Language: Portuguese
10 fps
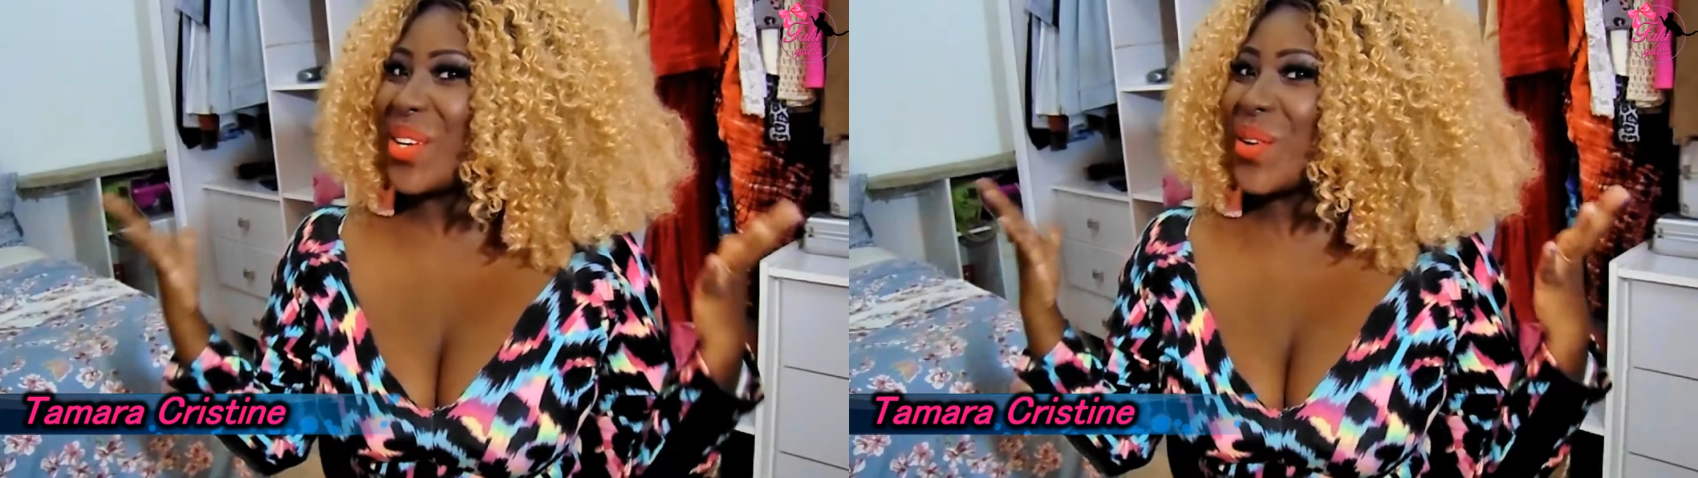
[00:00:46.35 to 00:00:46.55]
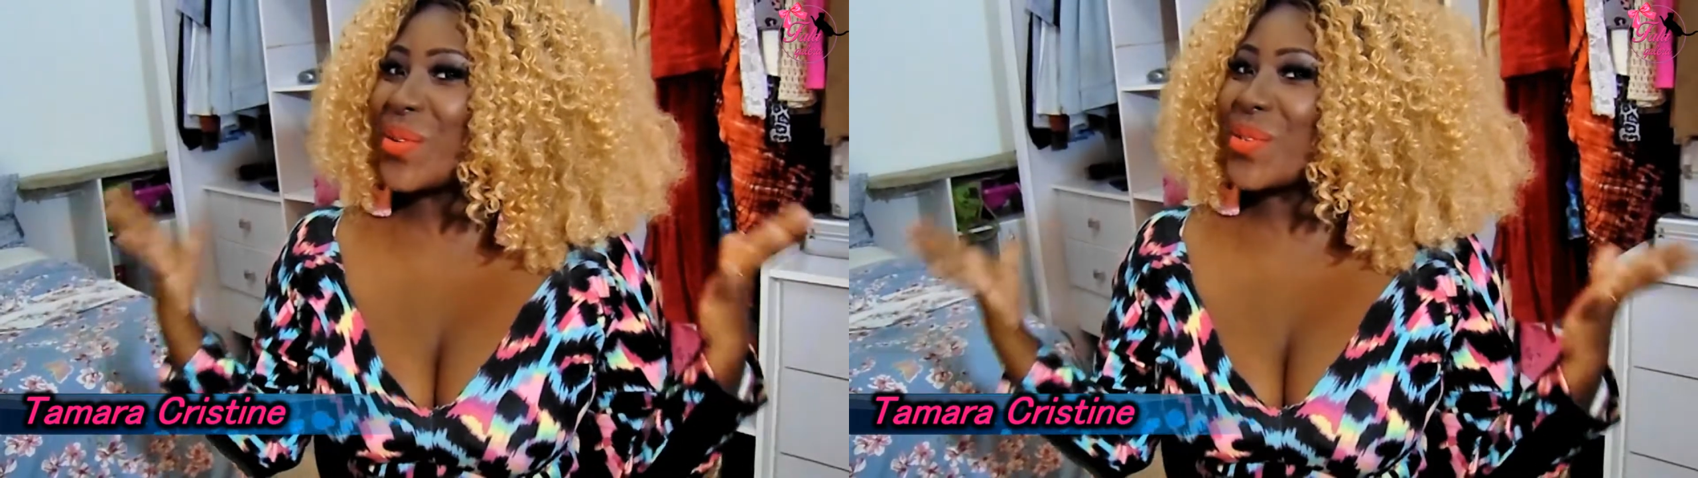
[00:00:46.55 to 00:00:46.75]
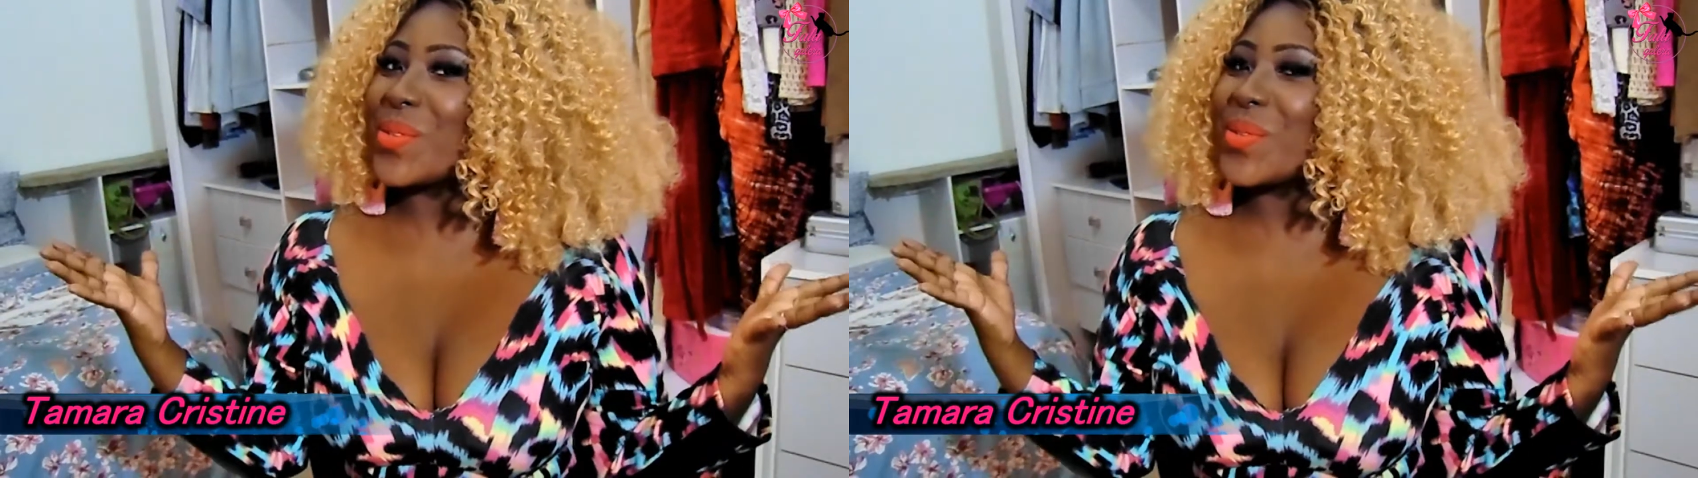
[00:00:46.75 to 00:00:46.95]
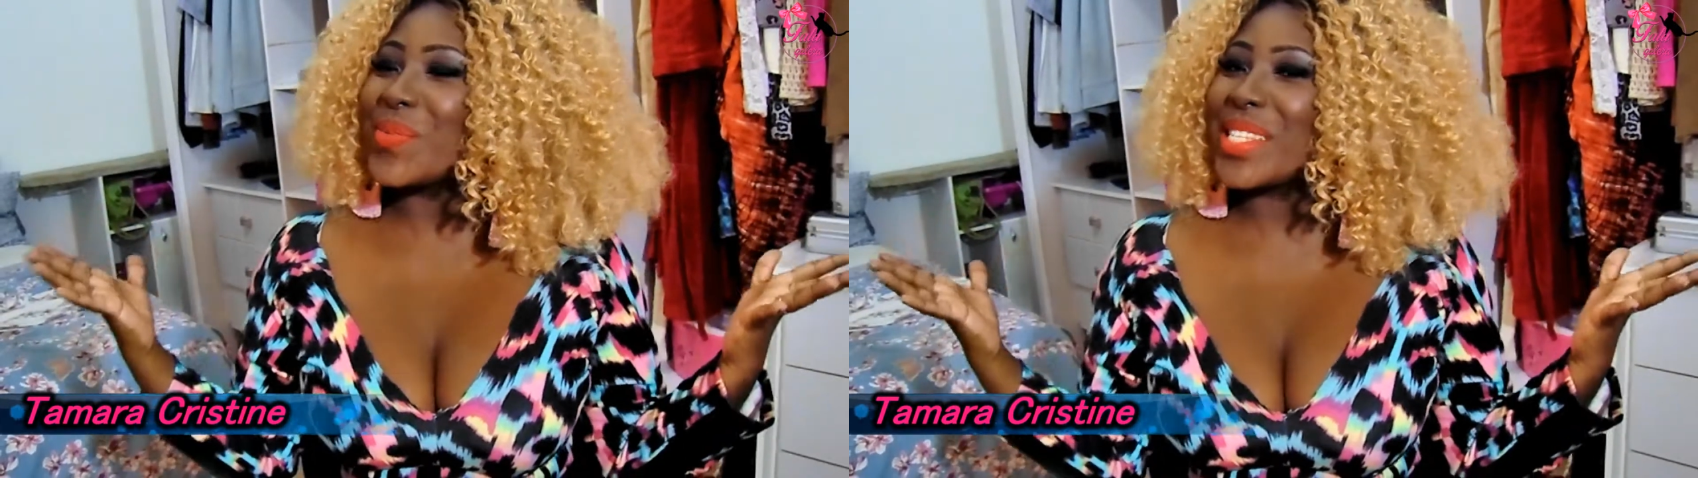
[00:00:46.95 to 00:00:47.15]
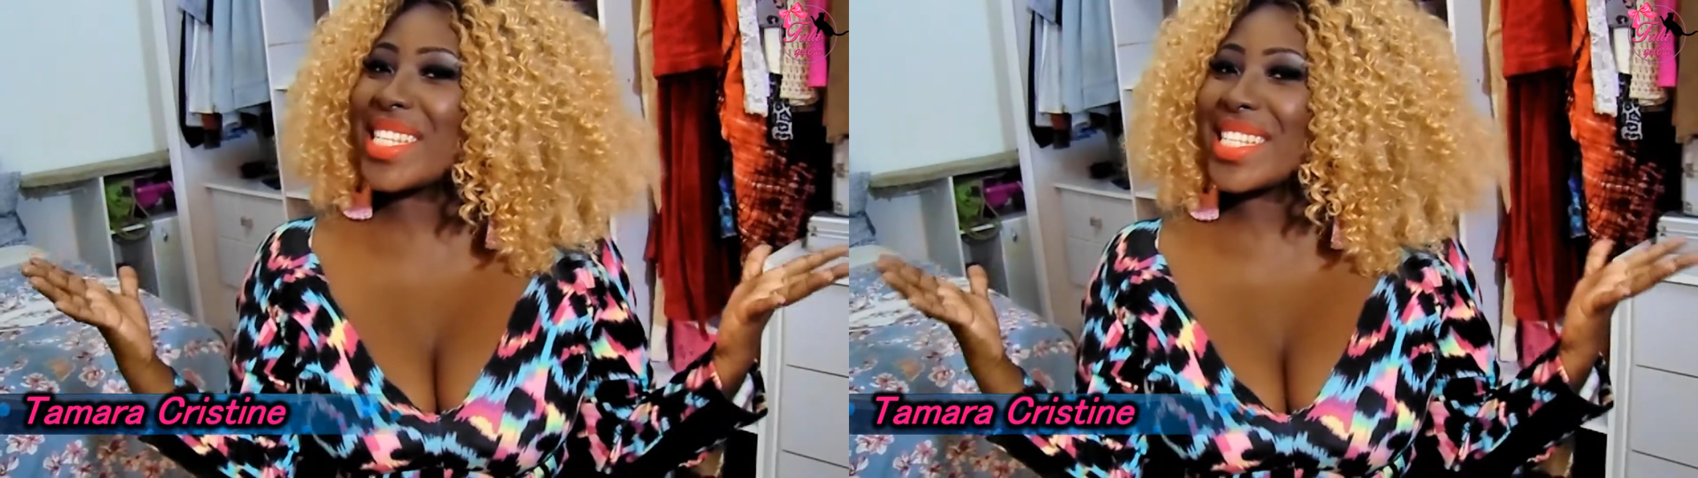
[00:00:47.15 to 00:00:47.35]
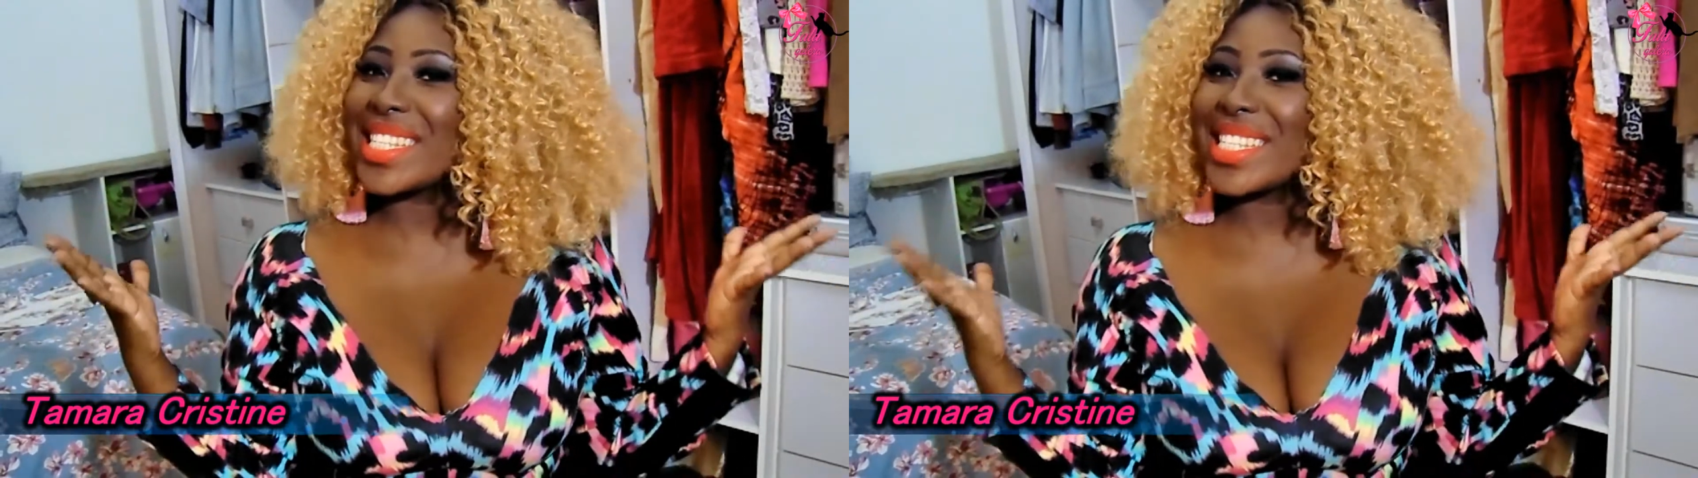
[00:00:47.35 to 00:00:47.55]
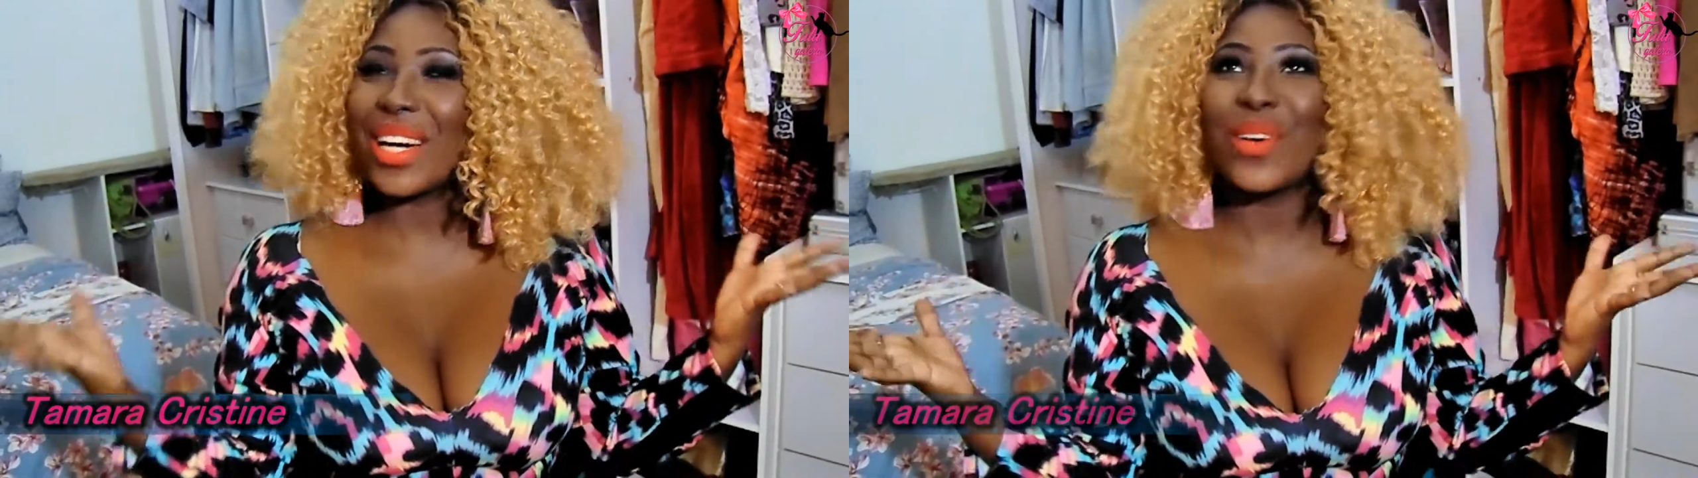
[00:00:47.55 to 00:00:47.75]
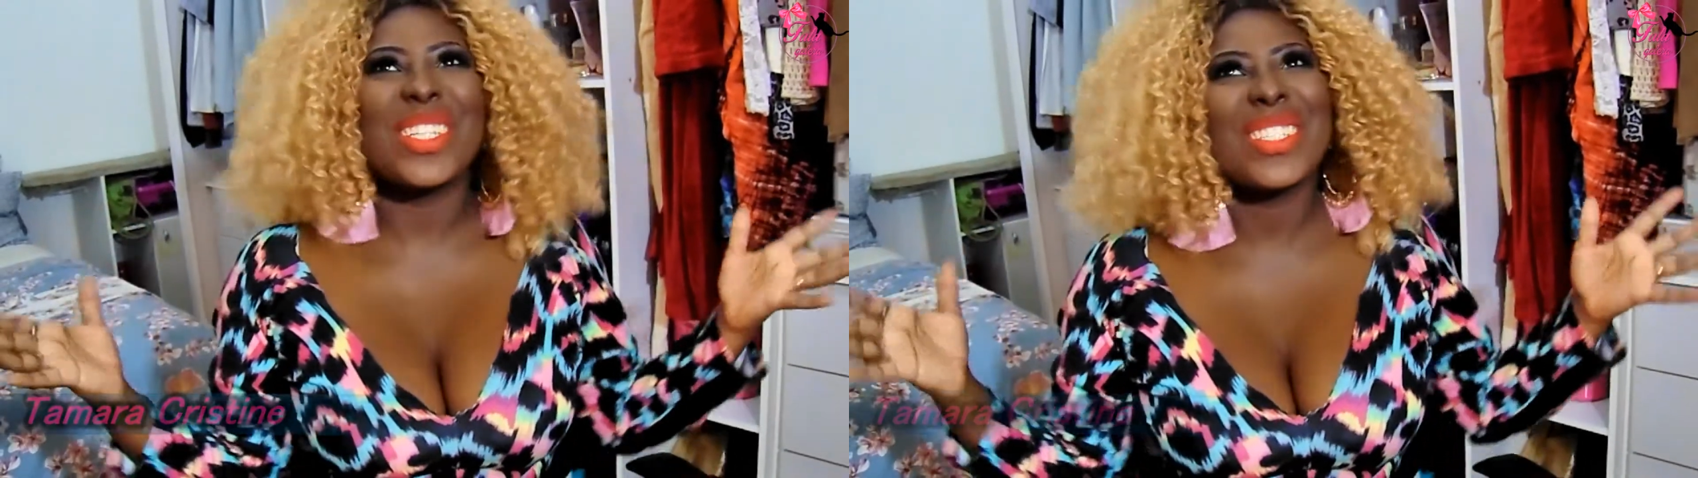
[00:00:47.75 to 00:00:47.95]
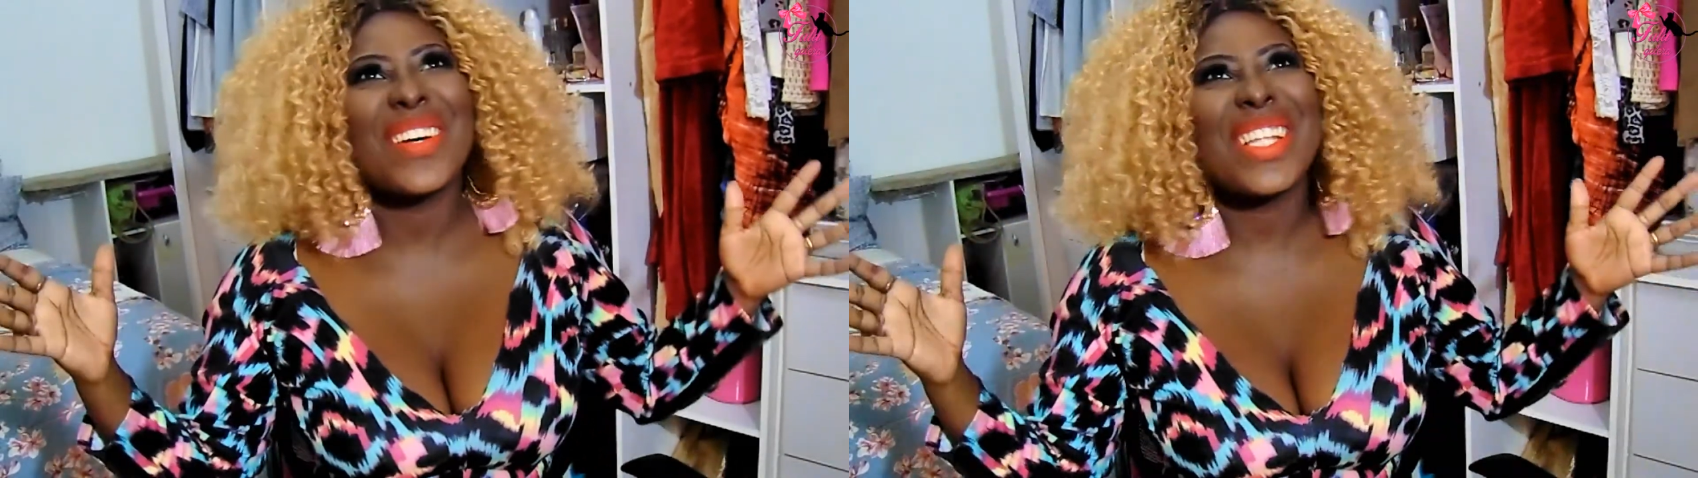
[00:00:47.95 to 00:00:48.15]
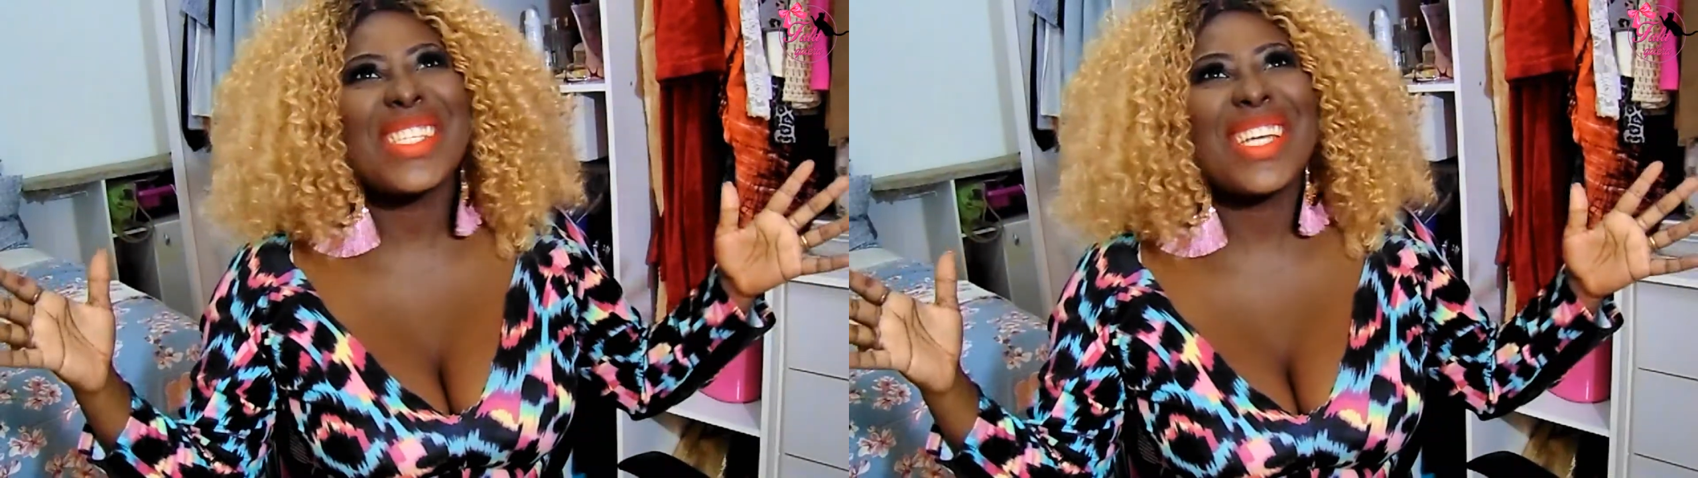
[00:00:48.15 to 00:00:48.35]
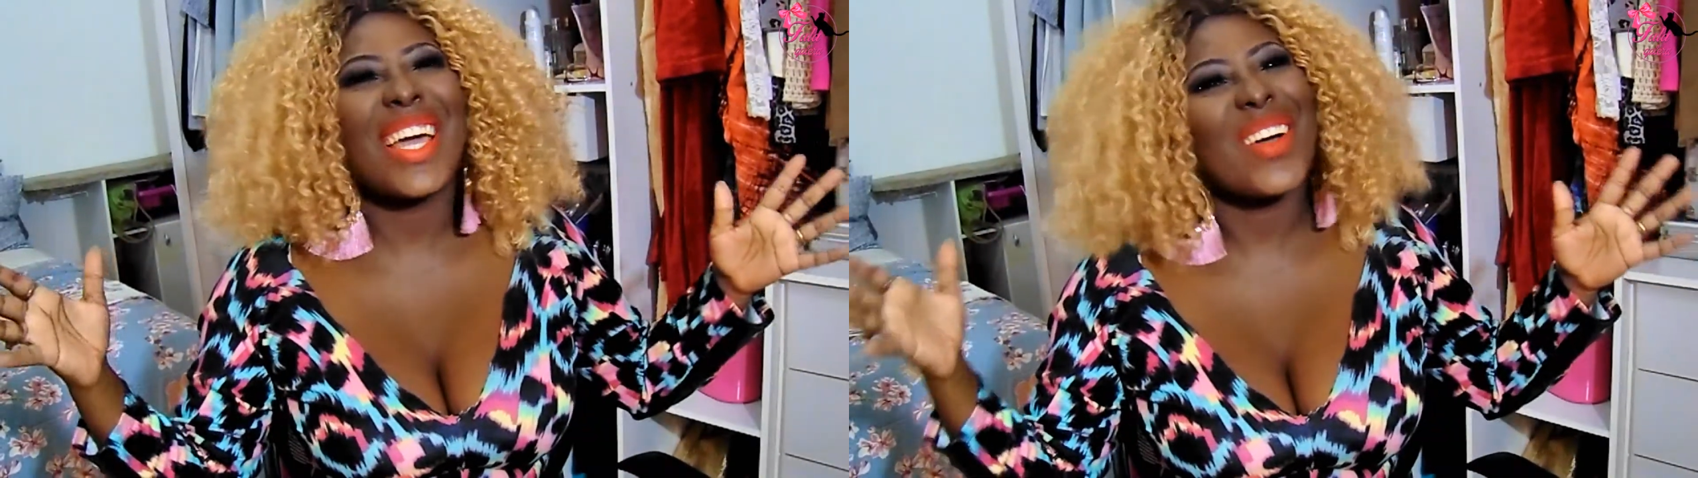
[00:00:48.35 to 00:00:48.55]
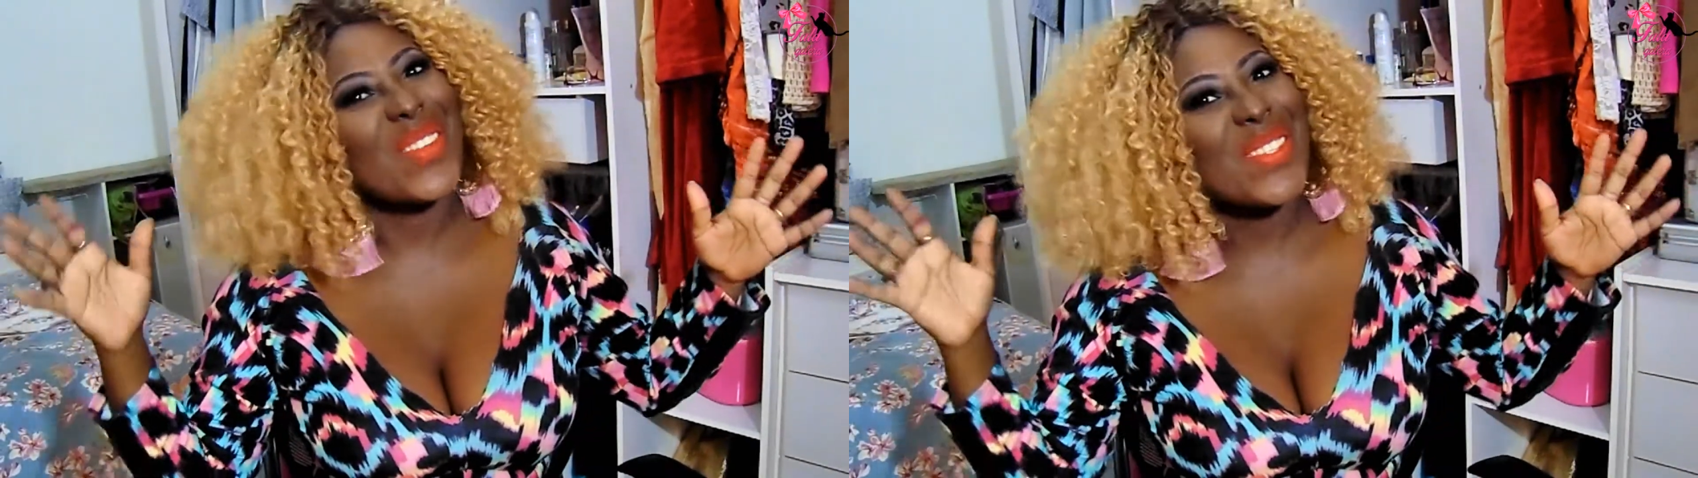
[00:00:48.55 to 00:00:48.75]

de customização. Acho que fala assim, né?